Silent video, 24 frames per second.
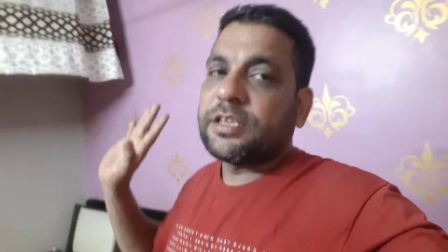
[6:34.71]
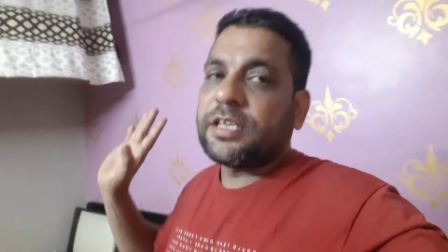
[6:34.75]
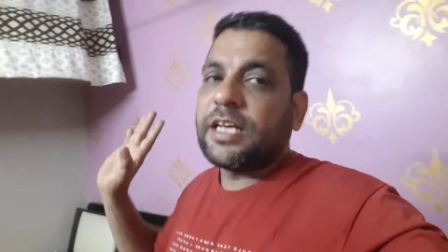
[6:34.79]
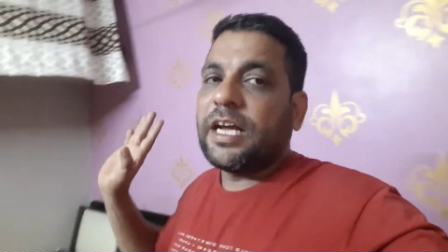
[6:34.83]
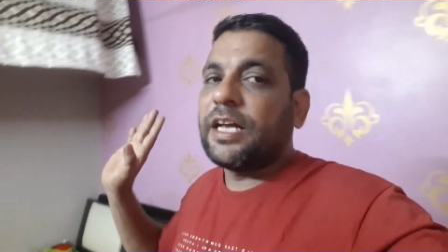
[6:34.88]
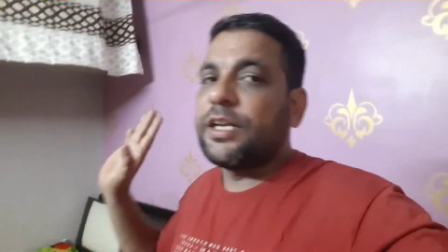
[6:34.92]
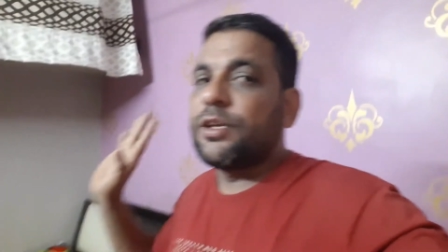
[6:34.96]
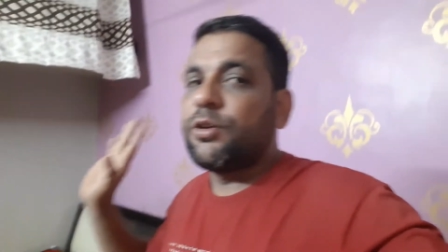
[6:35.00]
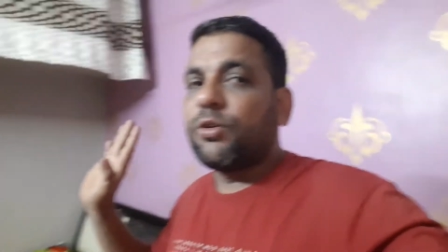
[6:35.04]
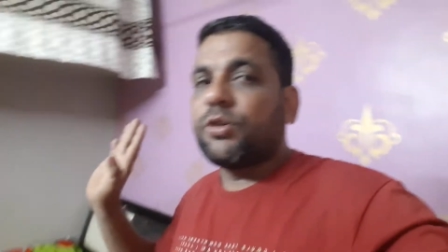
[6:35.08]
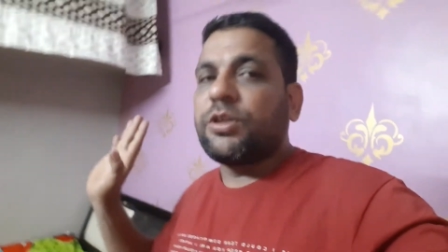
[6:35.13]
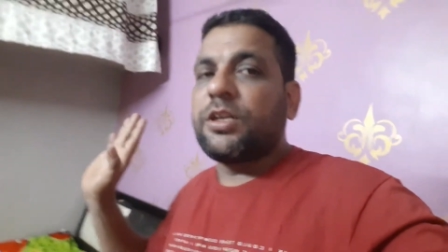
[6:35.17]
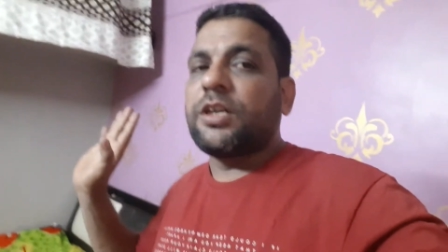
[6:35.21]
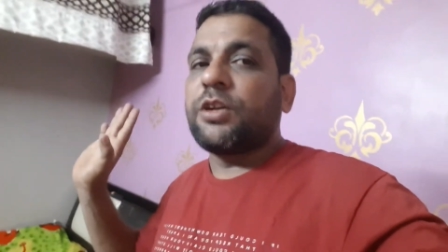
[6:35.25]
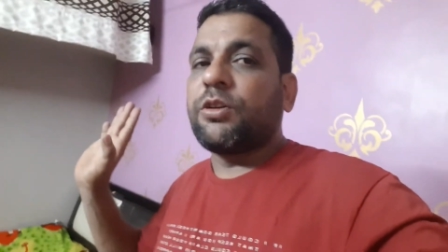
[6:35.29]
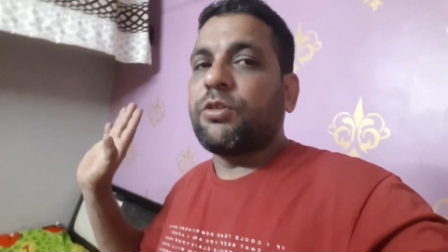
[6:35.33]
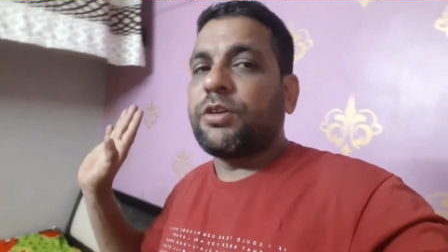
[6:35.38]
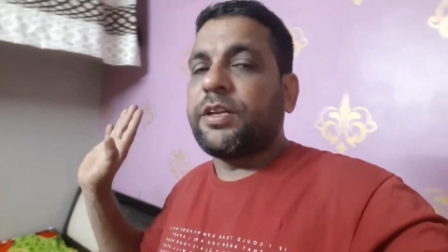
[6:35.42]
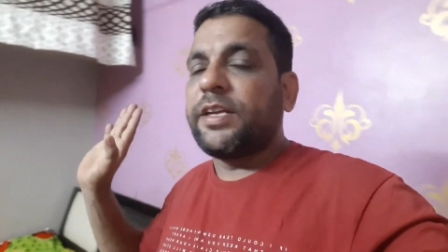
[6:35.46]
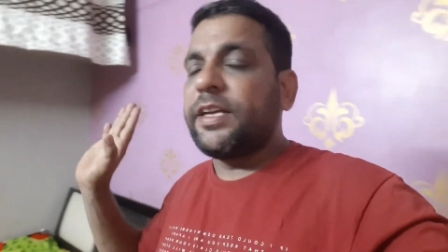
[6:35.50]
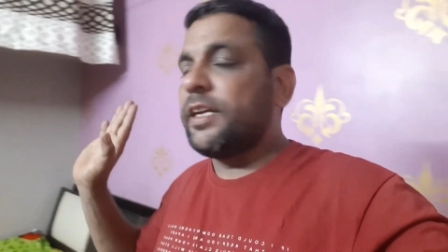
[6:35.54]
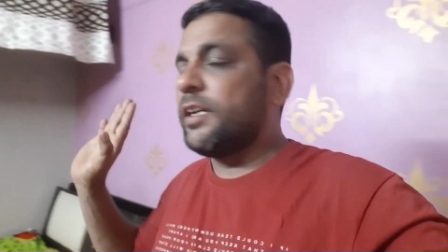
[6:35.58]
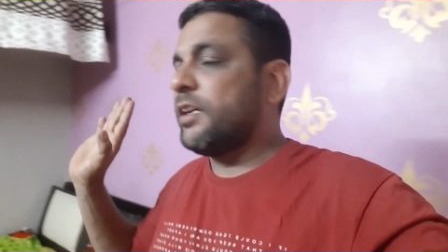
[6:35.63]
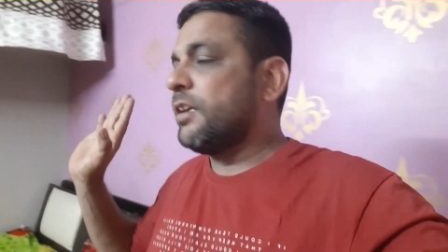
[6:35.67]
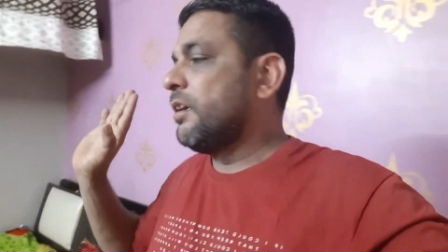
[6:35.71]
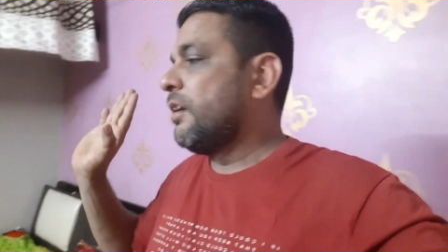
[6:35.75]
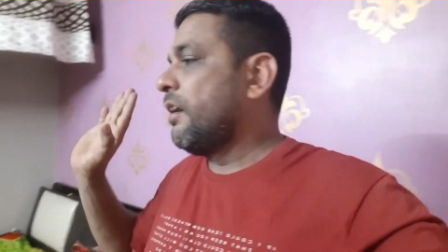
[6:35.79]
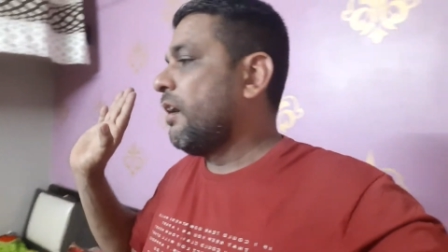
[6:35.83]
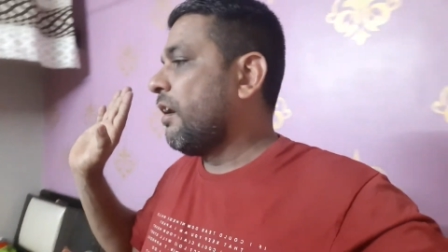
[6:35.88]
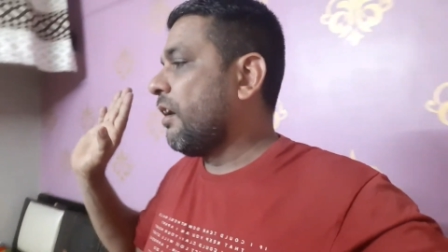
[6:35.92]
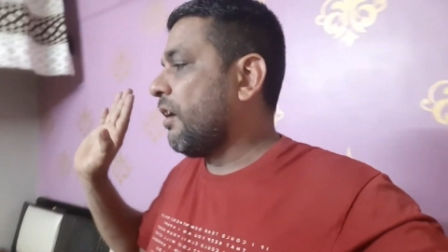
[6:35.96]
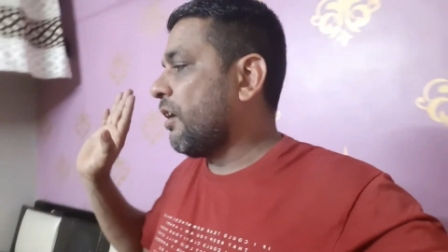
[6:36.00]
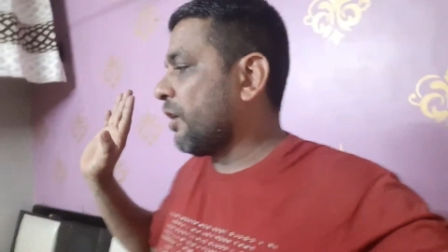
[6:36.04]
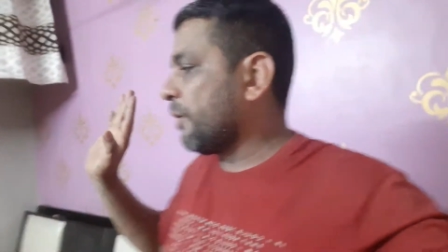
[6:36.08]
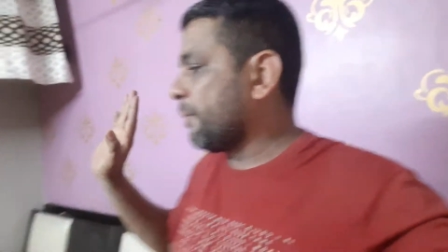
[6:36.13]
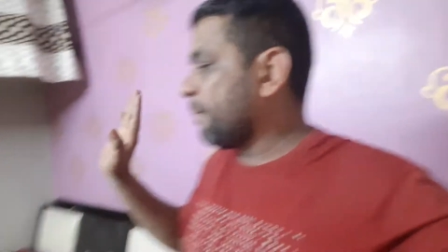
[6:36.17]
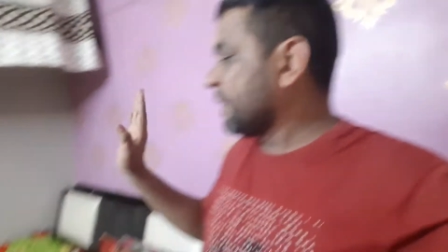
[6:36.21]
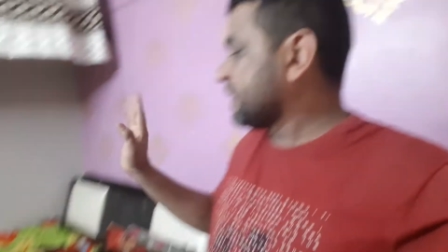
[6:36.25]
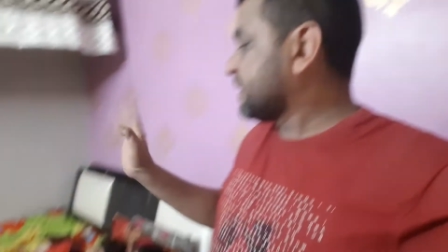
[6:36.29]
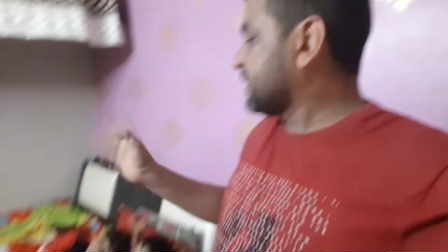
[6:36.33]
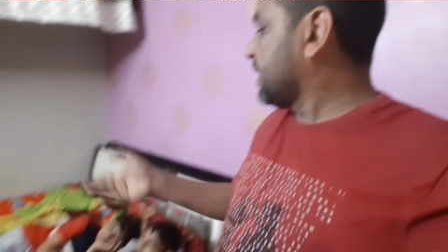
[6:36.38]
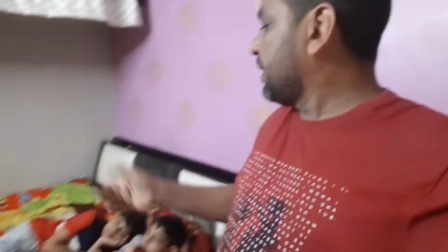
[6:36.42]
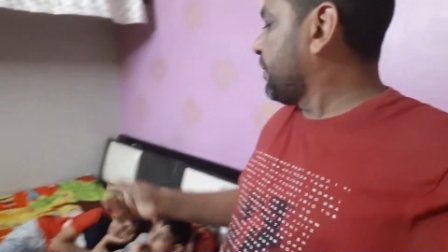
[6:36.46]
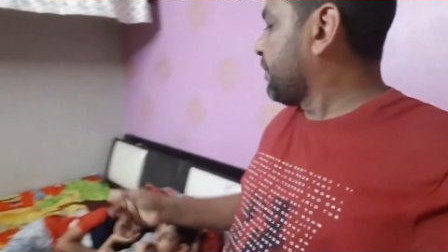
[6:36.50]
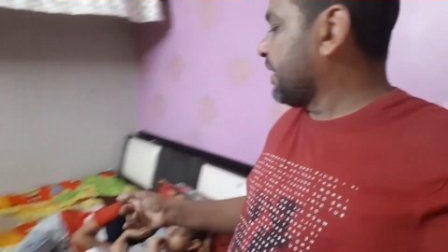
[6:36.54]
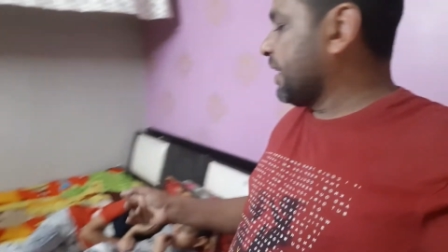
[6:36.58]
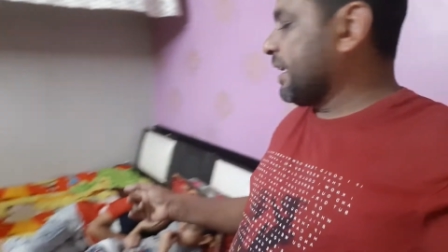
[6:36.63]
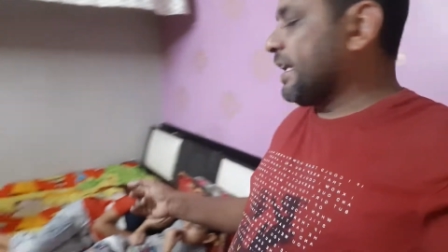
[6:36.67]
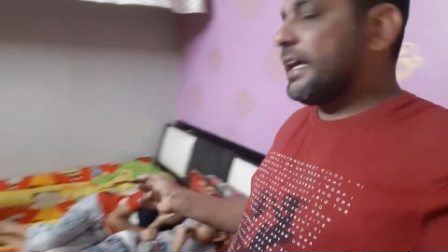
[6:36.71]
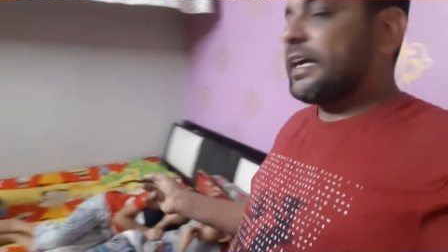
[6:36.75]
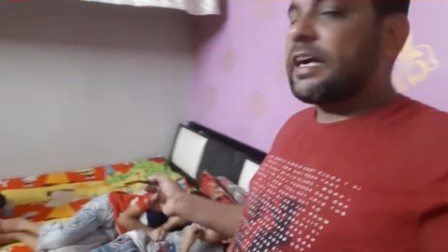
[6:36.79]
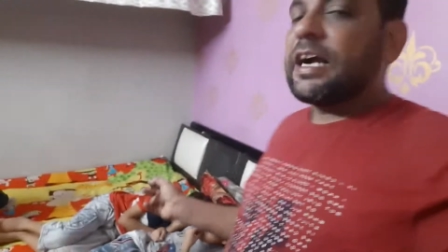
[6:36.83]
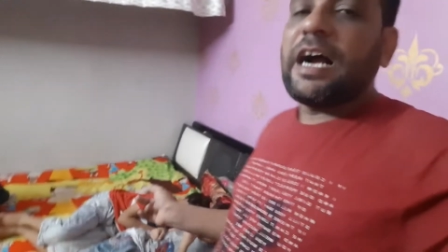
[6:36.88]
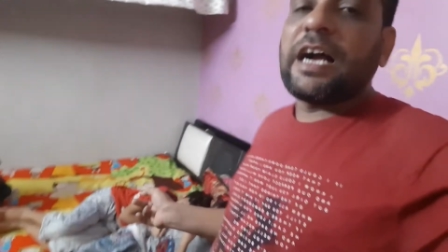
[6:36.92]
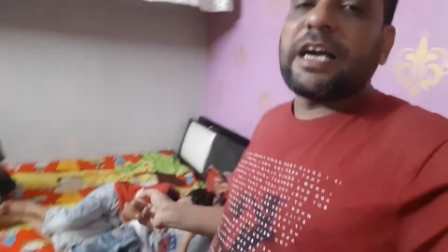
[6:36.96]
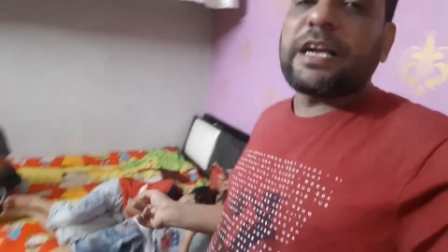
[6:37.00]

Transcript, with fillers: तैयारी हो गई है रोटी और बच्चे हमारे खा